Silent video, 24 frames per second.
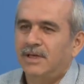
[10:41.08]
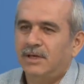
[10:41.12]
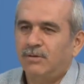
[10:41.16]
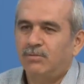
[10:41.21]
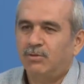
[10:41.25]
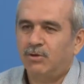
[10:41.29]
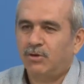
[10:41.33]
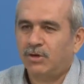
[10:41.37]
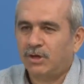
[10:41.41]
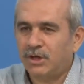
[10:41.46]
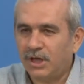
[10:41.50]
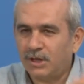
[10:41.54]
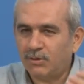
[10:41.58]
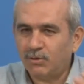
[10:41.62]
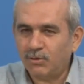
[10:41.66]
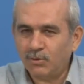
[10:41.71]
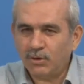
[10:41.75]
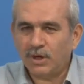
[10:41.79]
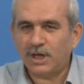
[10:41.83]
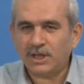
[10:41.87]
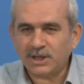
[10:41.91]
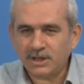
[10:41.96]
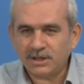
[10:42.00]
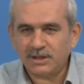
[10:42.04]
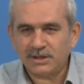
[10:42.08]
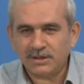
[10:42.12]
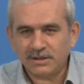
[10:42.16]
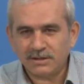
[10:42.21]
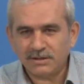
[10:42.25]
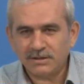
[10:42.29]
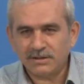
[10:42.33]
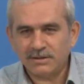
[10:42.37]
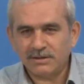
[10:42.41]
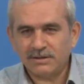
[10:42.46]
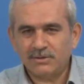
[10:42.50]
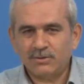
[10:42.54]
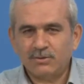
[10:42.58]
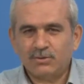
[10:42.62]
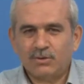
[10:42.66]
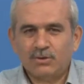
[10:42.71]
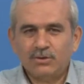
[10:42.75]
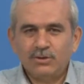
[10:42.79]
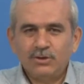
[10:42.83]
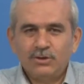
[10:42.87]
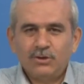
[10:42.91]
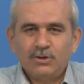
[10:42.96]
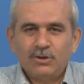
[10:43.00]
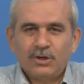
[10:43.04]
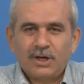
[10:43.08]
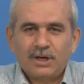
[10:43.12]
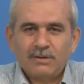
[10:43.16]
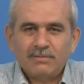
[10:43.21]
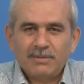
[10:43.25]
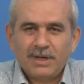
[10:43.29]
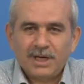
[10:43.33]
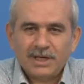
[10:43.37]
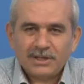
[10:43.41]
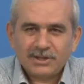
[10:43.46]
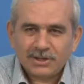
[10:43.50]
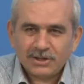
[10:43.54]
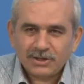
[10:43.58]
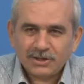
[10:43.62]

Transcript: E bu kadar uğraştık. Konuyu öğrenmeye